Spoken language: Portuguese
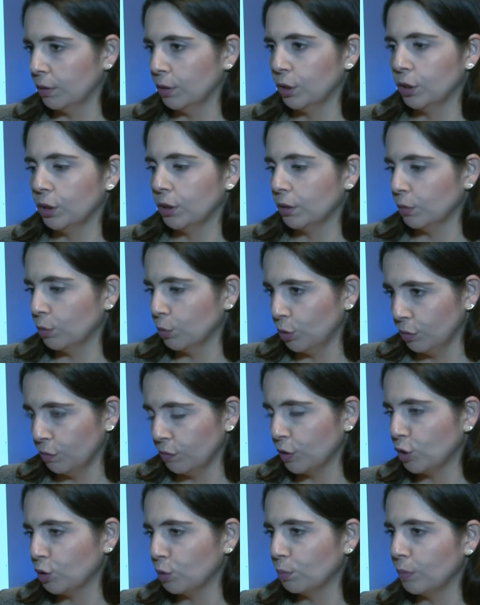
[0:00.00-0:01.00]
de, os
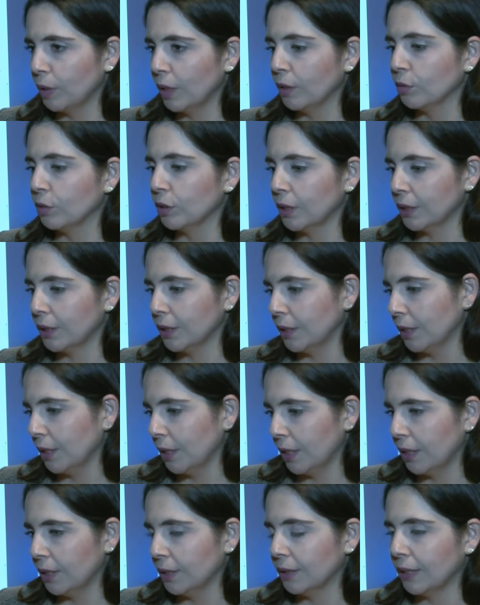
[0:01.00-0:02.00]
investimentos a
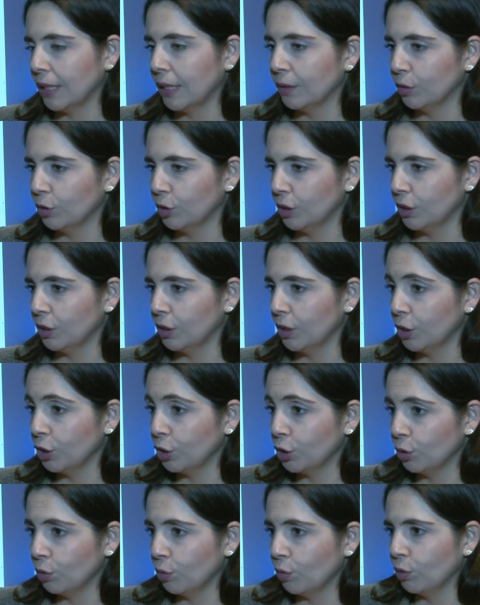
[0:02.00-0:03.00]
serem realizados em
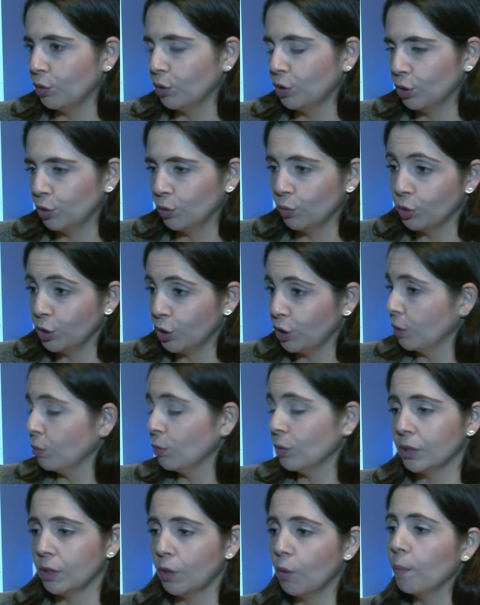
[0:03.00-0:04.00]
regiões que hoje
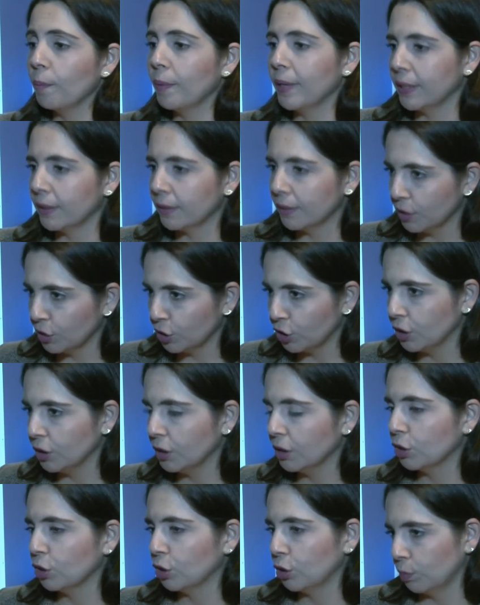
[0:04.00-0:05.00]
não são bem
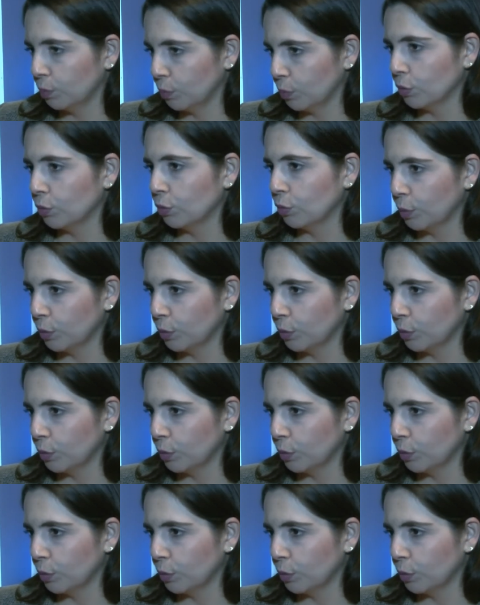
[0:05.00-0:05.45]
atendidas tipo,